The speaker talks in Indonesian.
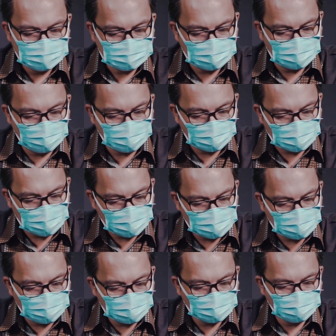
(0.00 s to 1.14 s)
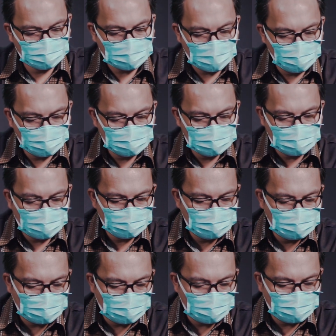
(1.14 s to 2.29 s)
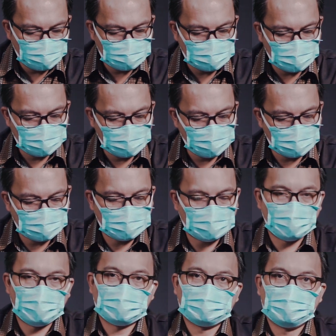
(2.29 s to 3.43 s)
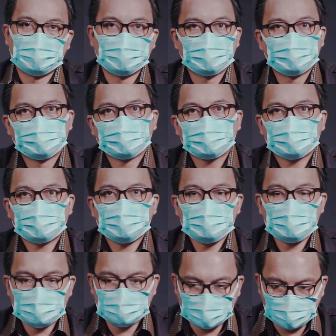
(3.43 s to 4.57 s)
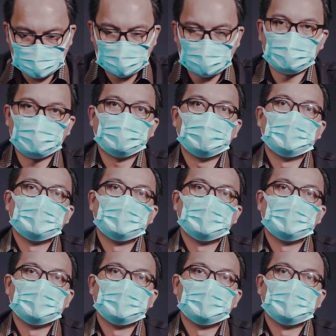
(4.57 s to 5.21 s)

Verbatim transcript: Segala perkara dapat kutanggung di dalam Dia yang memberi kekuatan kepadaku.